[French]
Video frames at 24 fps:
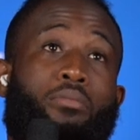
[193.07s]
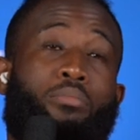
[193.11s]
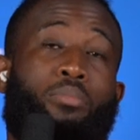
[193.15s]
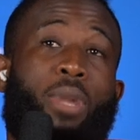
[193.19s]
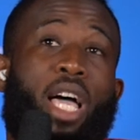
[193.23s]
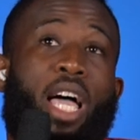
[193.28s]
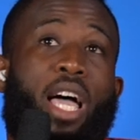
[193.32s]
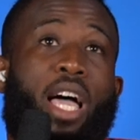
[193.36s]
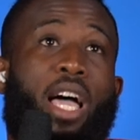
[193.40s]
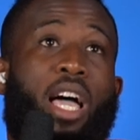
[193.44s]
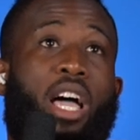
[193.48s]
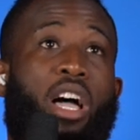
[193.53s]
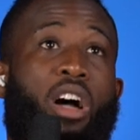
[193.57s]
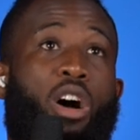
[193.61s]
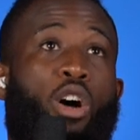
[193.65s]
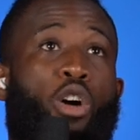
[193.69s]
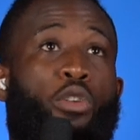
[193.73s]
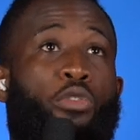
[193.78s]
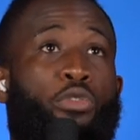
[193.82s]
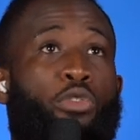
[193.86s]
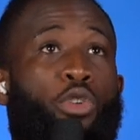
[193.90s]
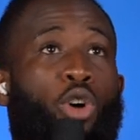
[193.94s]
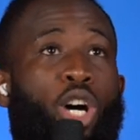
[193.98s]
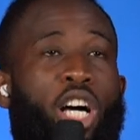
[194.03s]
mais
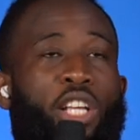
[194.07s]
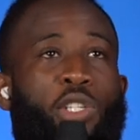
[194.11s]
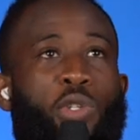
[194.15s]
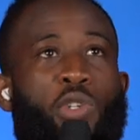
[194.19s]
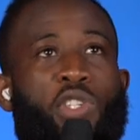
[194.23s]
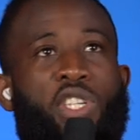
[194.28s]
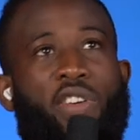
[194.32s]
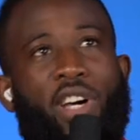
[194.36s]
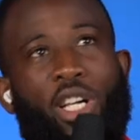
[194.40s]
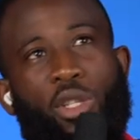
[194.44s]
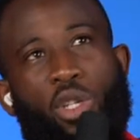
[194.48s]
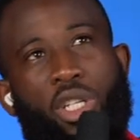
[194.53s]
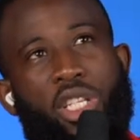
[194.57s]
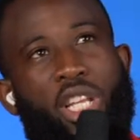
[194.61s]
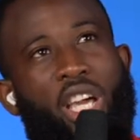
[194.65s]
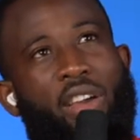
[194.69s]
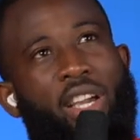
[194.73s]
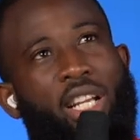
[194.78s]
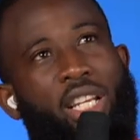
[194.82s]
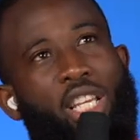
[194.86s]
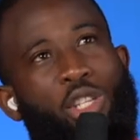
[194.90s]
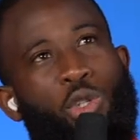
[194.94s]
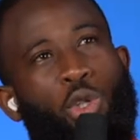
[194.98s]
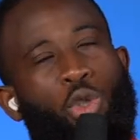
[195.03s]
on verra ce que ça va donner
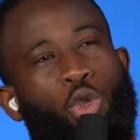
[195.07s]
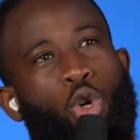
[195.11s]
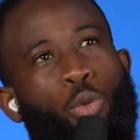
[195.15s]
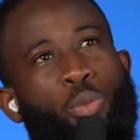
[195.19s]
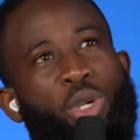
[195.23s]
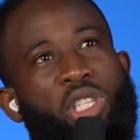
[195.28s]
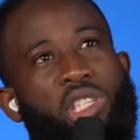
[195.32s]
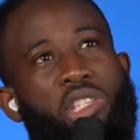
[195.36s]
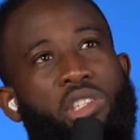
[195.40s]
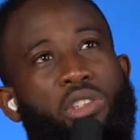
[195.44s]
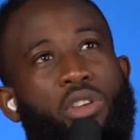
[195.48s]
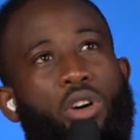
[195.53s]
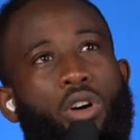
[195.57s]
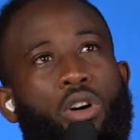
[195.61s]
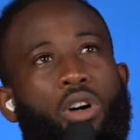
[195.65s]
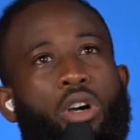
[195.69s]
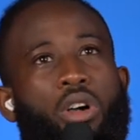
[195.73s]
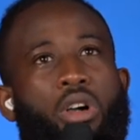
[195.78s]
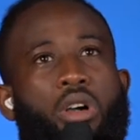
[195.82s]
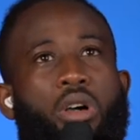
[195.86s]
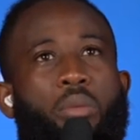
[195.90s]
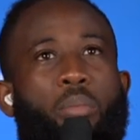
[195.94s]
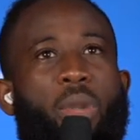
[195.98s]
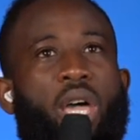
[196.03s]
avec les autres compétitions.
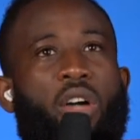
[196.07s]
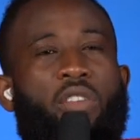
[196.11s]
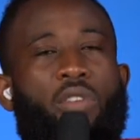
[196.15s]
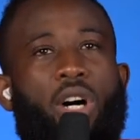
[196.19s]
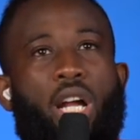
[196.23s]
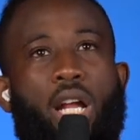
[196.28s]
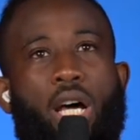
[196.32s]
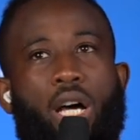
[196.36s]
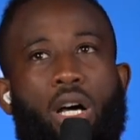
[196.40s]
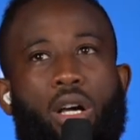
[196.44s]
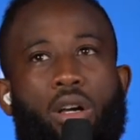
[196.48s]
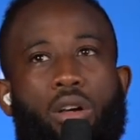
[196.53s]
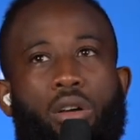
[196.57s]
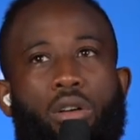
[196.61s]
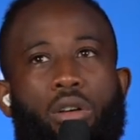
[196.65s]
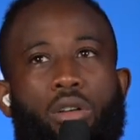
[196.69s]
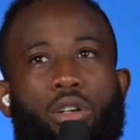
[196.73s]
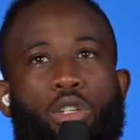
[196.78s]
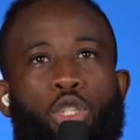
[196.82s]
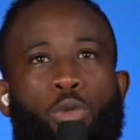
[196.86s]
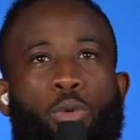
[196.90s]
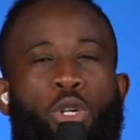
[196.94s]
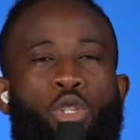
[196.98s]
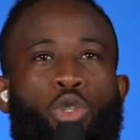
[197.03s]
Mais voilà,
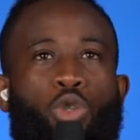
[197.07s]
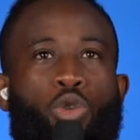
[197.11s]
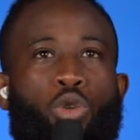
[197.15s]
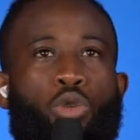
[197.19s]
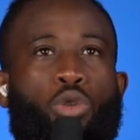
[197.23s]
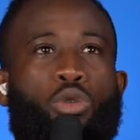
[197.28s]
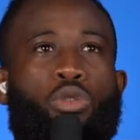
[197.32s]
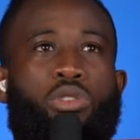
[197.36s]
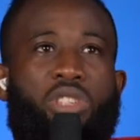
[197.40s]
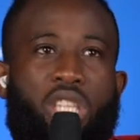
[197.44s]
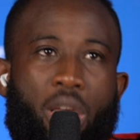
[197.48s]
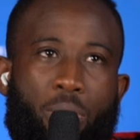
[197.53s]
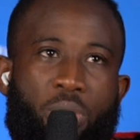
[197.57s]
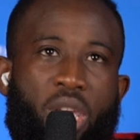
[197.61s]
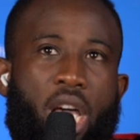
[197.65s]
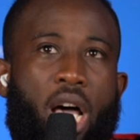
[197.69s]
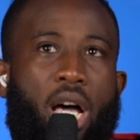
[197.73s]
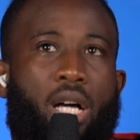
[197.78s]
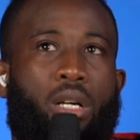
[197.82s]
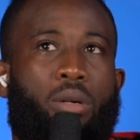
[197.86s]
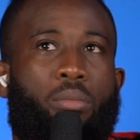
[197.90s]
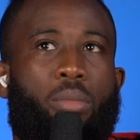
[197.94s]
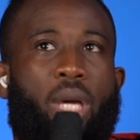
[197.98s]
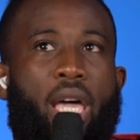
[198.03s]
euh, je pense que c'est
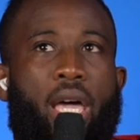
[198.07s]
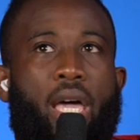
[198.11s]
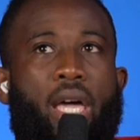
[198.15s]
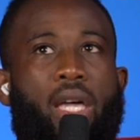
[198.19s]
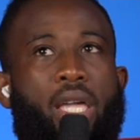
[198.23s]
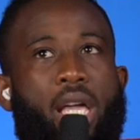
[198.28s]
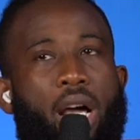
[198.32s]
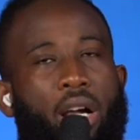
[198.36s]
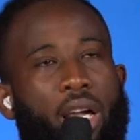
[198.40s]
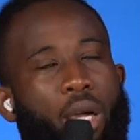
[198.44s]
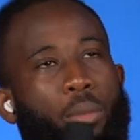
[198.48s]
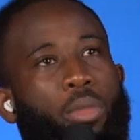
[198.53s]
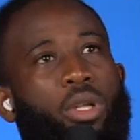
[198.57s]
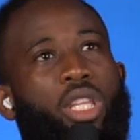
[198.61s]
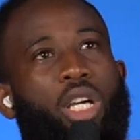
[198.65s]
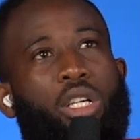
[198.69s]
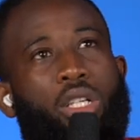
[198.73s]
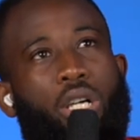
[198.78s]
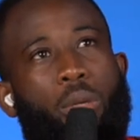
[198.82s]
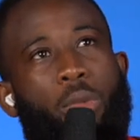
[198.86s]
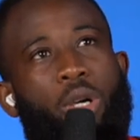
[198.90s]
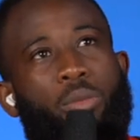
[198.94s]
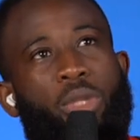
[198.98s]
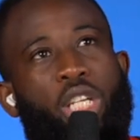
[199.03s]
bien, mais il y a
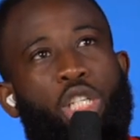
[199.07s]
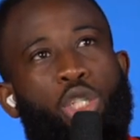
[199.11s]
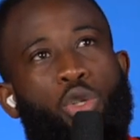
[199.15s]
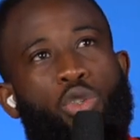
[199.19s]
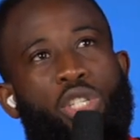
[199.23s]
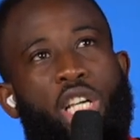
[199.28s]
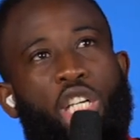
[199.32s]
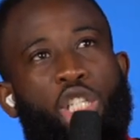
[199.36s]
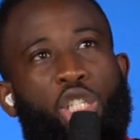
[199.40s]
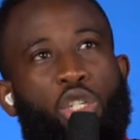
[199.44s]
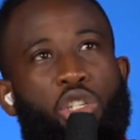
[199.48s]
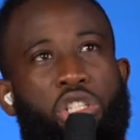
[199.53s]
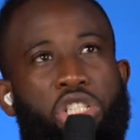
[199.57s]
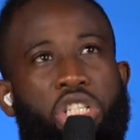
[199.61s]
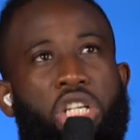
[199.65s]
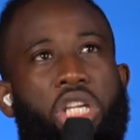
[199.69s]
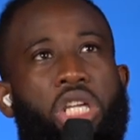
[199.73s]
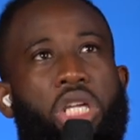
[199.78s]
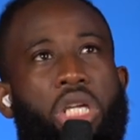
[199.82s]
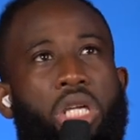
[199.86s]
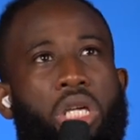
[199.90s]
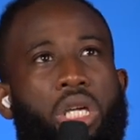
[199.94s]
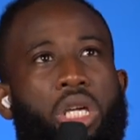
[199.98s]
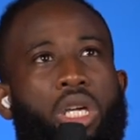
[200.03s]
quand même des choses à
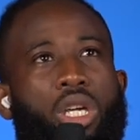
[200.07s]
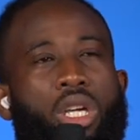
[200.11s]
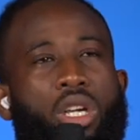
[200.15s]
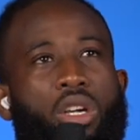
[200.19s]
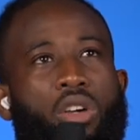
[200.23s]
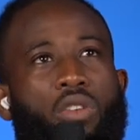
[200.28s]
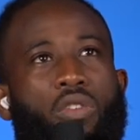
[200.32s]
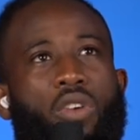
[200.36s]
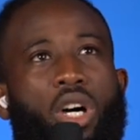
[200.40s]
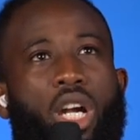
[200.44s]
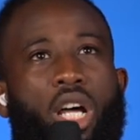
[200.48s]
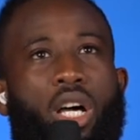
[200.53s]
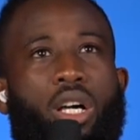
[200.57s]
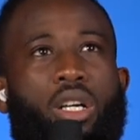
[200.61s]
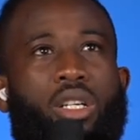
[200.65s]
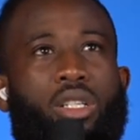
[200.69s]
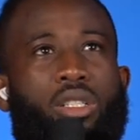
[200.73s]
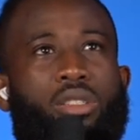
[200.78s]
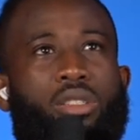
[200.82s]
changer. Voilà.